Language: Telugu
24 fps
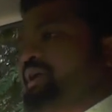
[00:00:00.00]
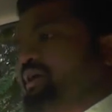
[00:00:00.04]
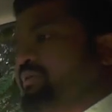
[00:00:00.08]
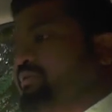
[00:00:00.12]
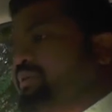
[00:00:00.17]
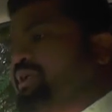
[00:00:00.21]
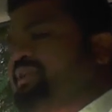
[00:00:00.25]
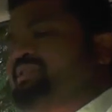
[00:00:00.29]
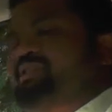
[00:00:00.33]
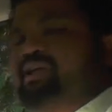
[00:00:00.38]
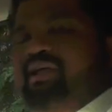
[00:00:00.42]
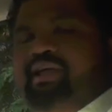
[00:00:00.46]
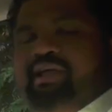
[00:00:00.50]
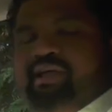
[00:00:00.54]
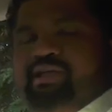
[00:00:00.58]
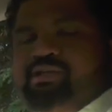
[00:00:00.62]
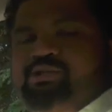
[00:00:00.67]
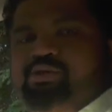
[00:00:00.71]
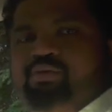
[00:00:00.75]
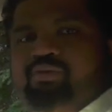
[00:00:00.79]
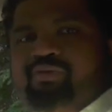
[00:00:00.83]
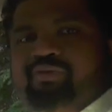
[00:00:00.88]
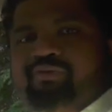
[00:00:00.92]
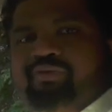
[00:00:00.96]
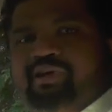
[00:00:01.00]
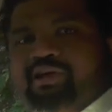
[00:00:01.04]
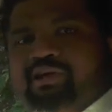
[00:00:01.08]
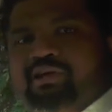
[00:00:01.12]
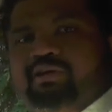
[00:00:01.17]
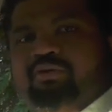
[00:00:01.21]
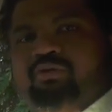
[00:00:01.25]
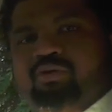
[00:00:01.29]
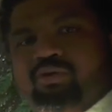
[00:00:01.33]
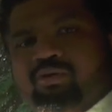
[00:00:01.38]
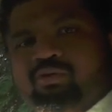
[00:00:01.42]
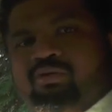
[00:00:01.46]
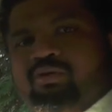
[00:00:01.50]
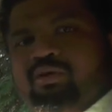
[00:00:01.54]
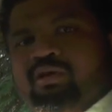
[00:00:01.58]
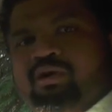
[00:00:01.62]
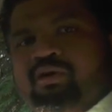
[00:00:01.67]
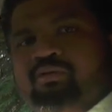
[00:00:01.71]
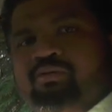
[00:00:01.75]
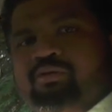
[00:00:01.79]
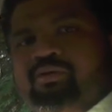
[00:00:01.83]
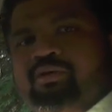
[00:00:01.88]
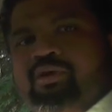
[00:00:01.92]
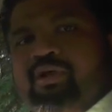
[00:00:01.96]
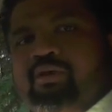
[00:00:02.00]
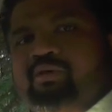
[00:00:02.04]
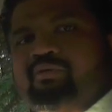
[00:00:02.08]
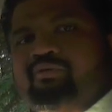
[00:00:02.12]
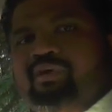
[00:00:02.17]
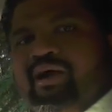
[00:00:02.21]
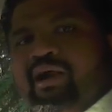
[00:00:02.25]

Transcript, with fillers: ఎవరైతే ఎస్యూవీ వెహికల్ కొనుక్కోవాలనుకుంటున్నారో